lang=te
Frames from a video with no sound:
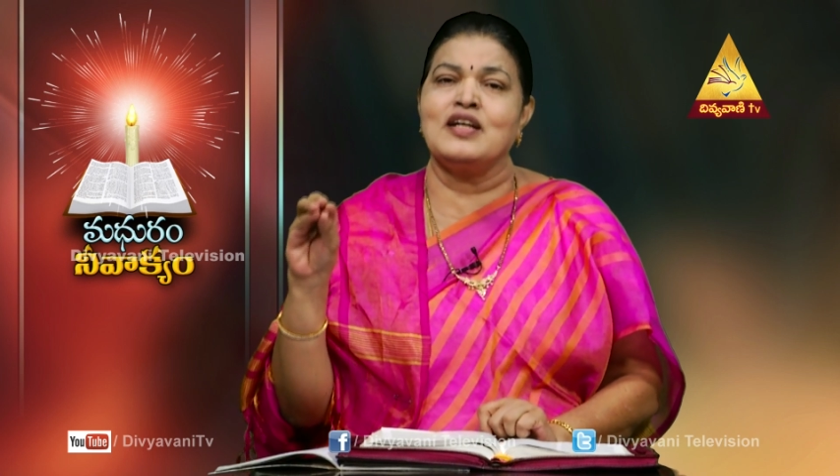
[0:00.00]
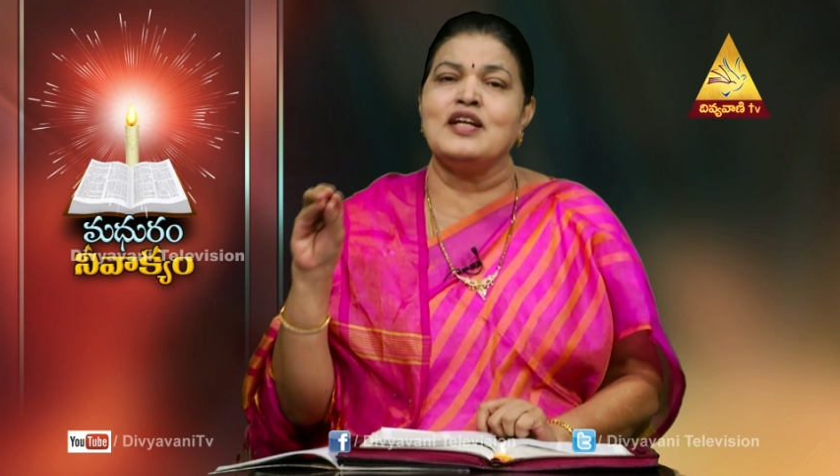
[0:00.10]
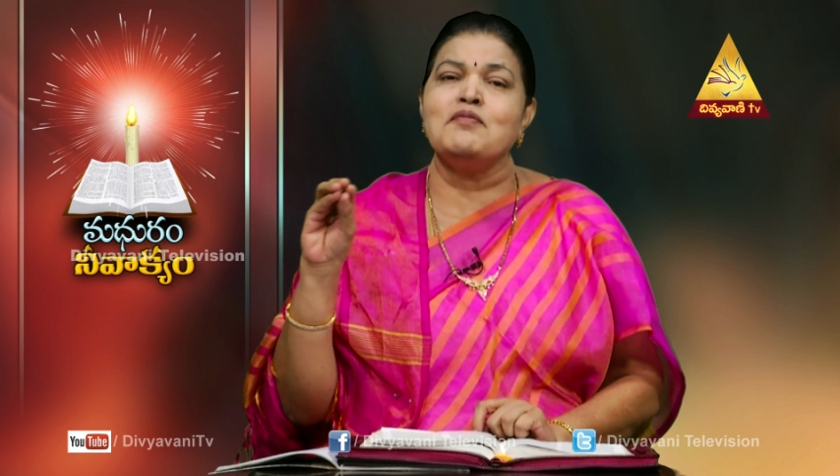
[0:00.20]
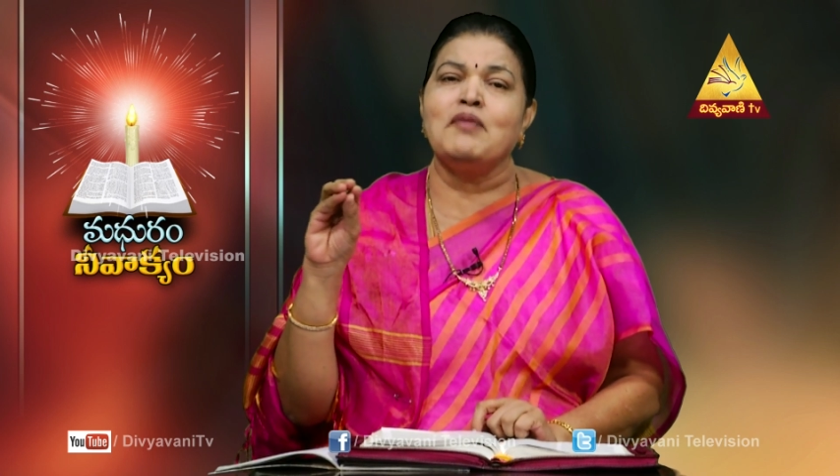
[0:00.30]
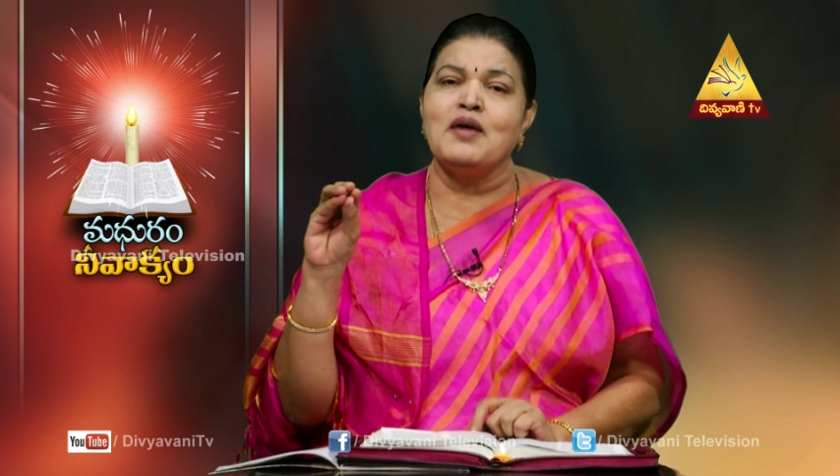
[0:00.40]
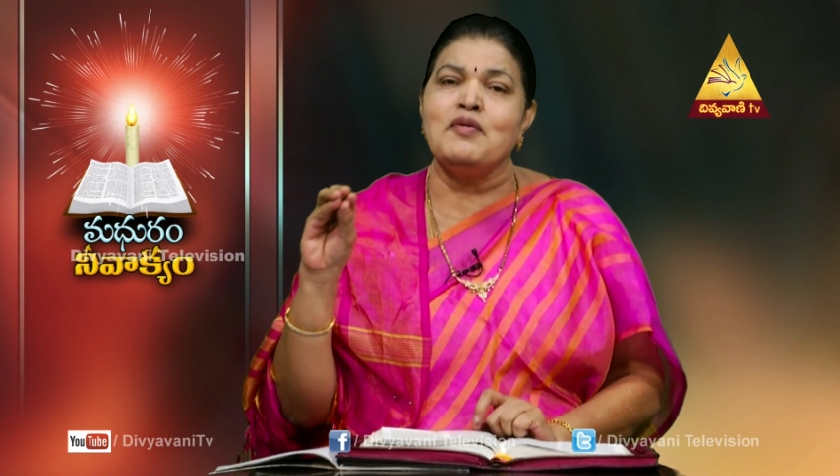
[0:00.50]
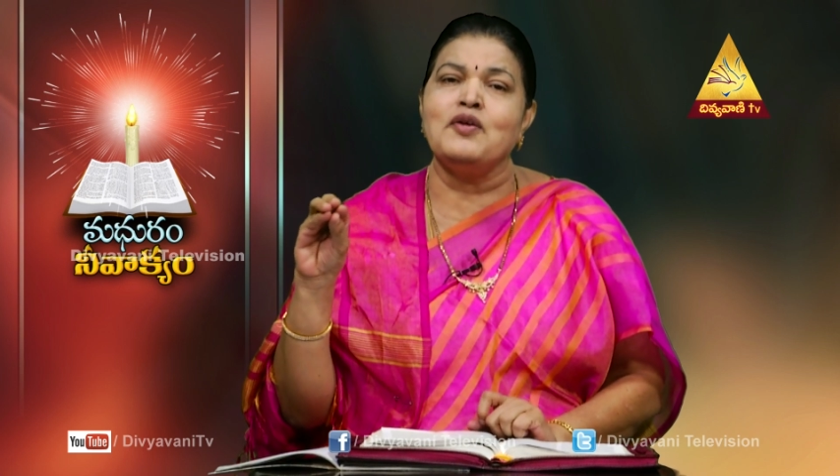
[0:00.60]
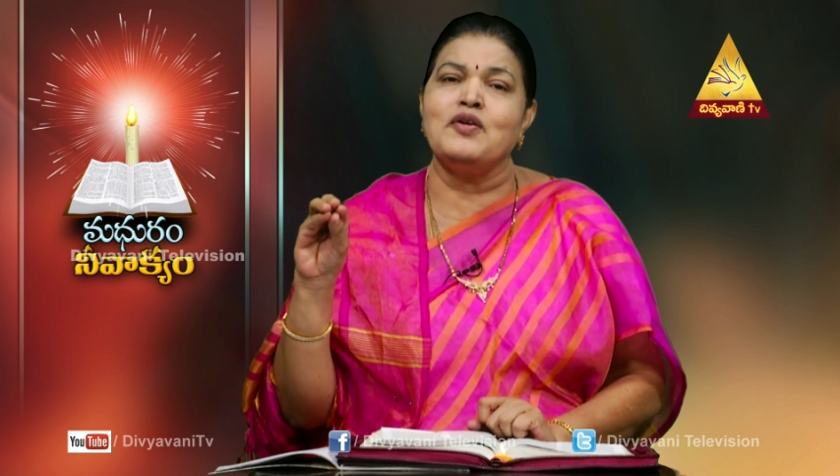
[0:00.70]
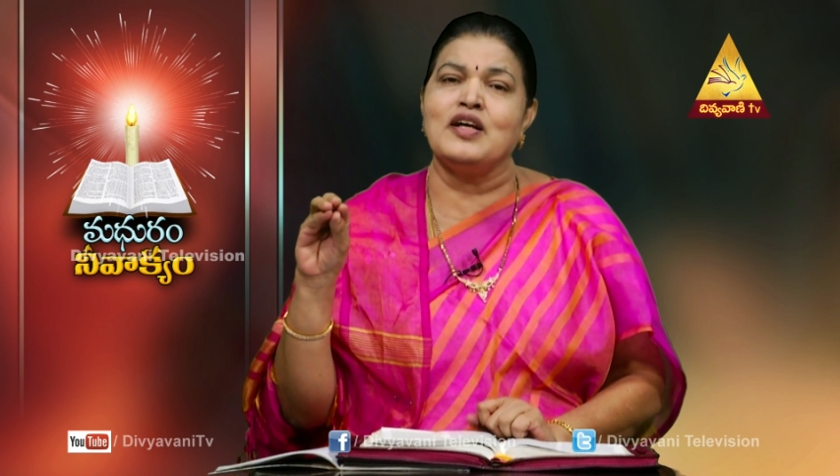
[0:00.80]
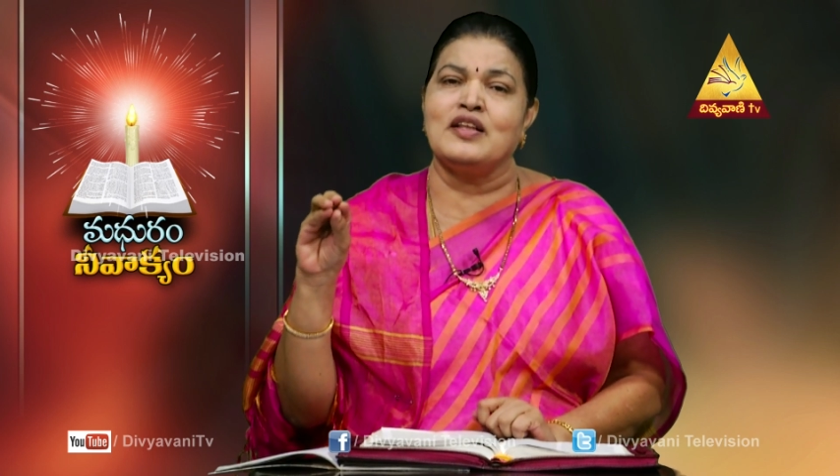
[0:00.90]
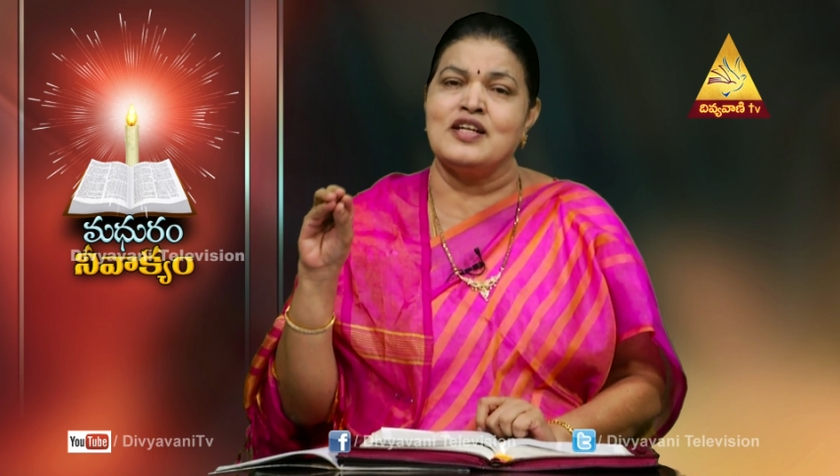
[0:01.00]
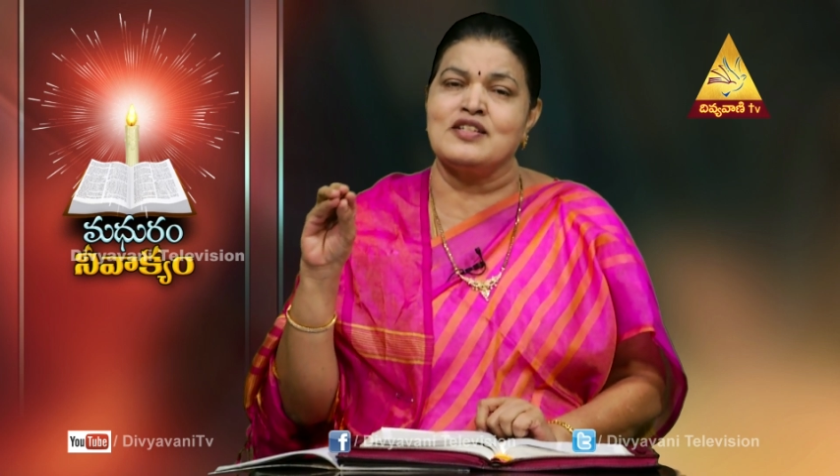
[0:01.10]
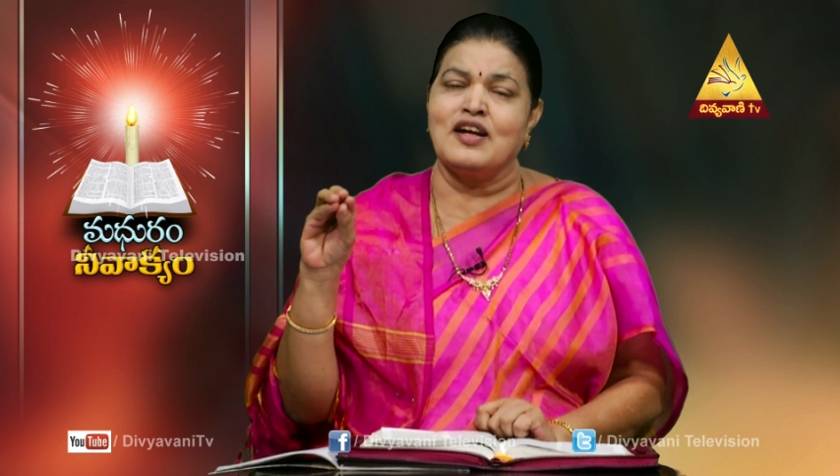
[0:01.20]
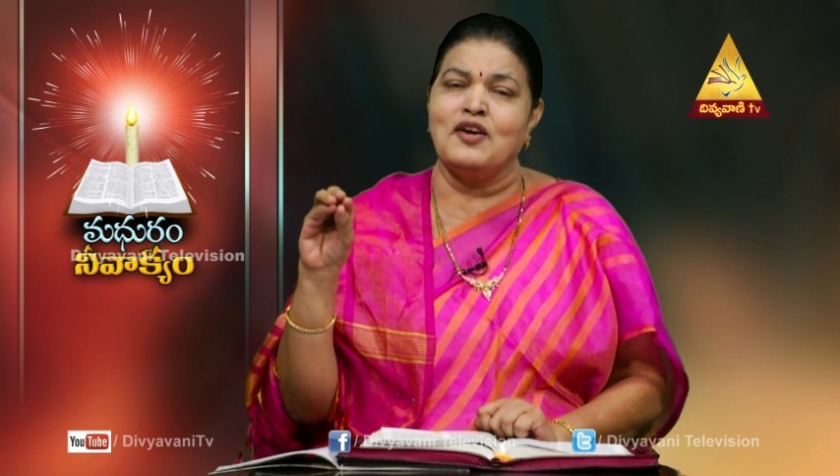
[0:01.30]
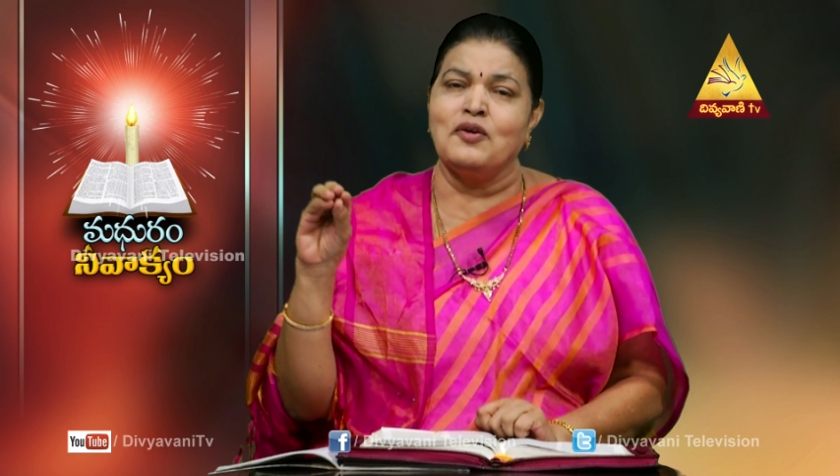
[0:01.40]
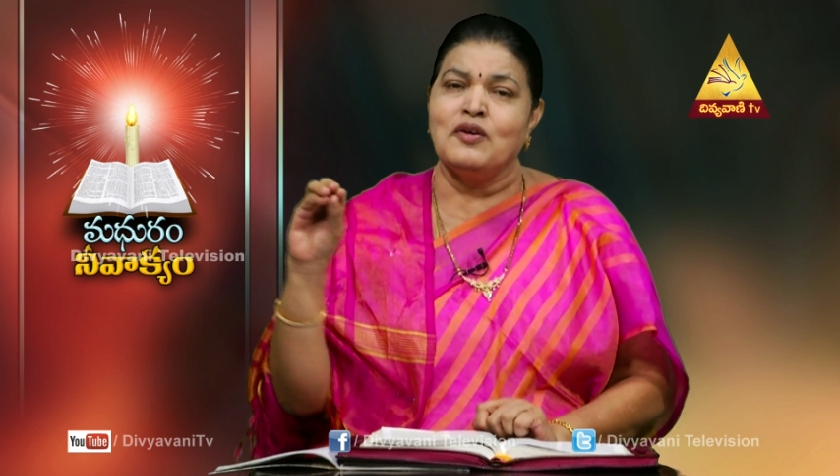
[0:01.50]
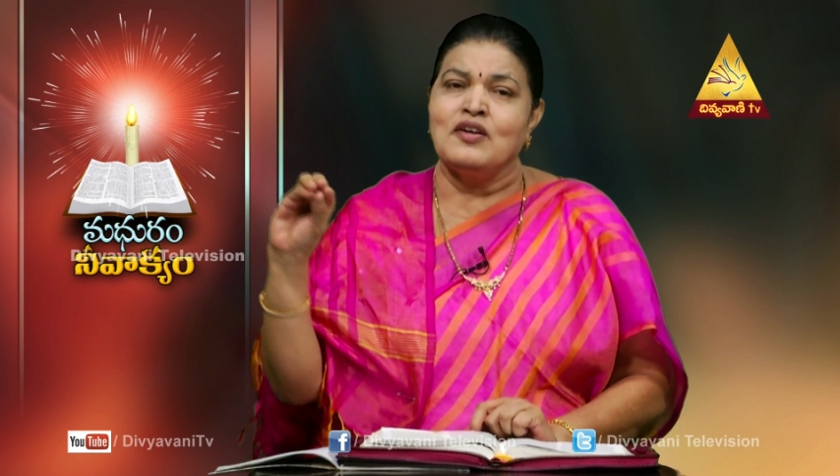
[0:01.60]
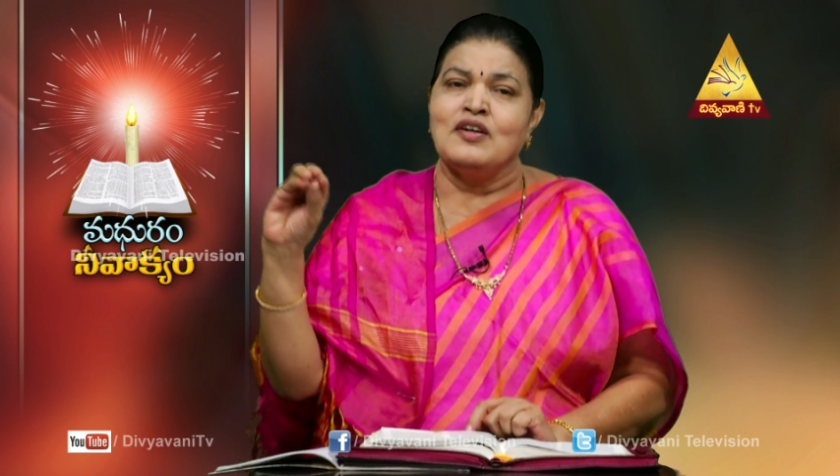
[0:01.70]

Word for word: అంటే బావిలోని ఆ దేశంలో